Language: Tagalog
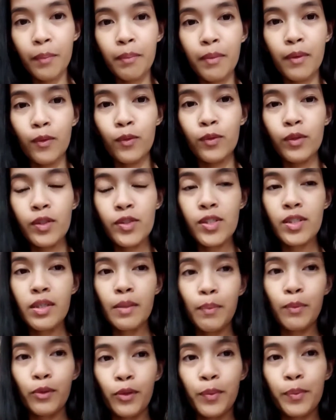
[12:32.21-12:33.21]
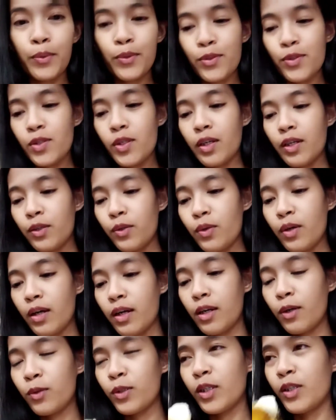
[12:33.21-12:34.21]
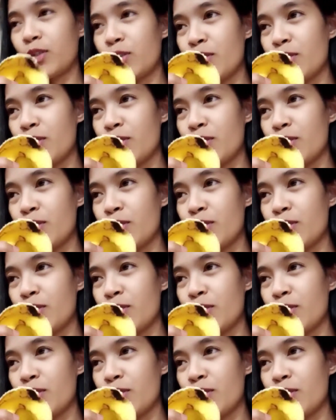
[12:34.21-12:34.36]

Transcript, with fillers: Pagod na siya sa purpose niya ngayong araw na.